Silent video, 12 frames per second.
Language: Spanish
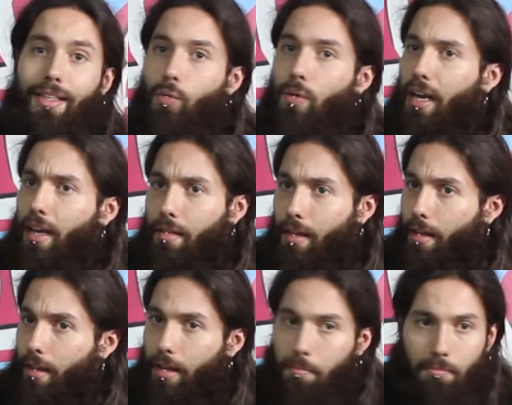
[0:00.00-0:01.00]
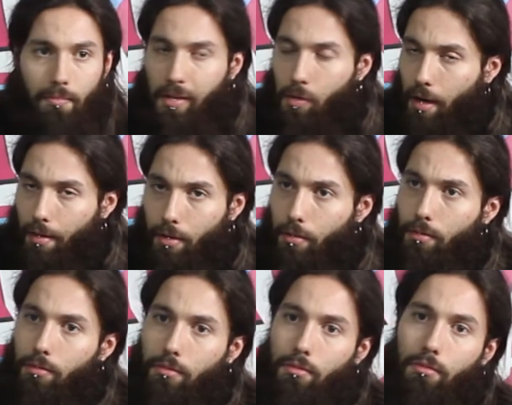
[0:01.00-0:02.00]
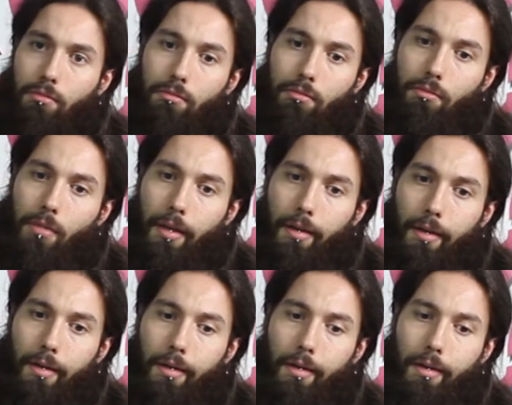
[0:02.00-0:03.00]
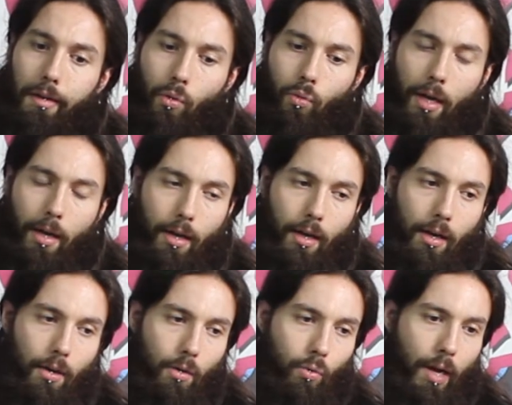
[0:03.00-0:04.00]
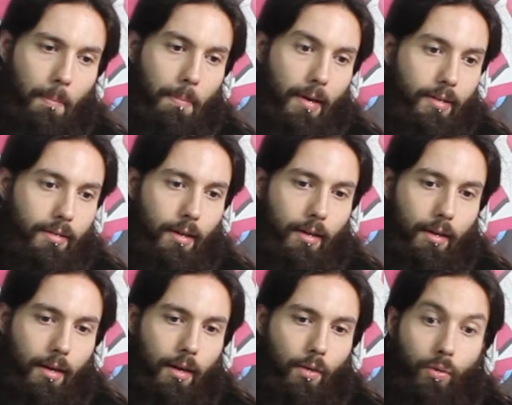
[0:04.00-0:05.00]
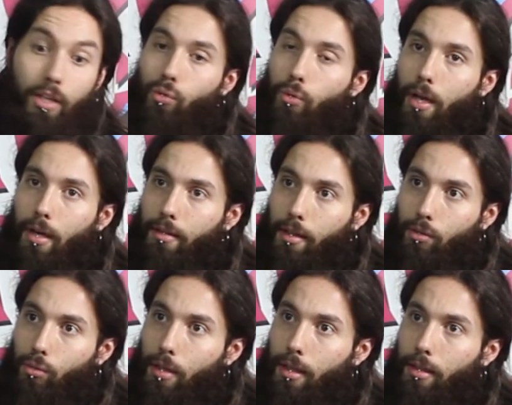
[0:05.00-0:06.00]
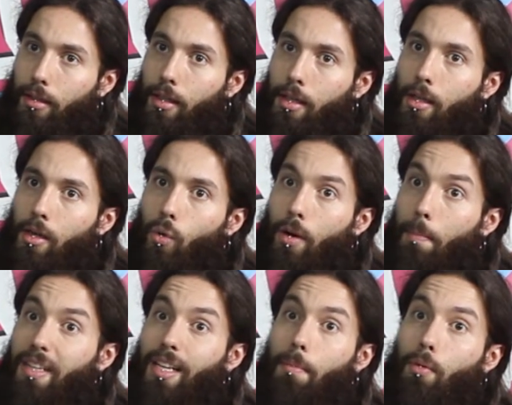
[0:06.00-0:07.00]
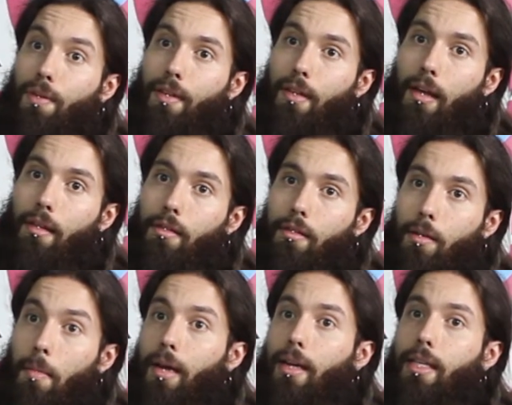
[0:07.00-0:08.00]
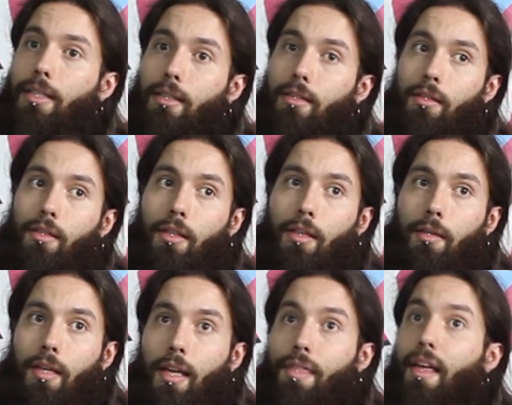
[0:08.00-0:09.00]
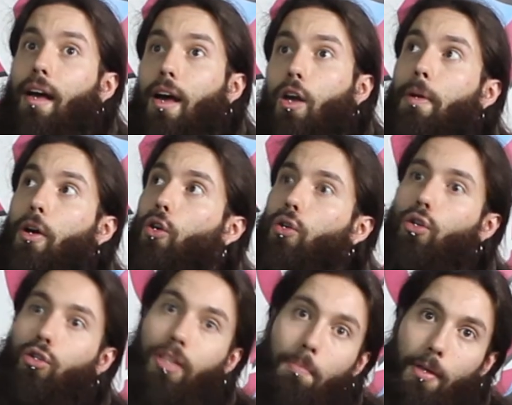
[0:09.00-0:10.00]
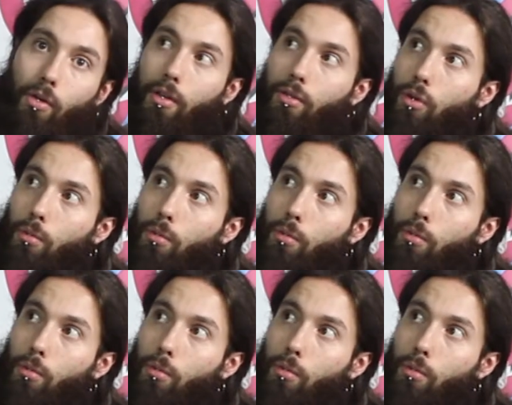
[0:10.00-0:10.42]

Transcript: desde una agencia de decoración, eh, una, empresa, un estudio de arquitectura, una empresa de publicidad y marketing. Quizá a lo mejor no es lo típico que todo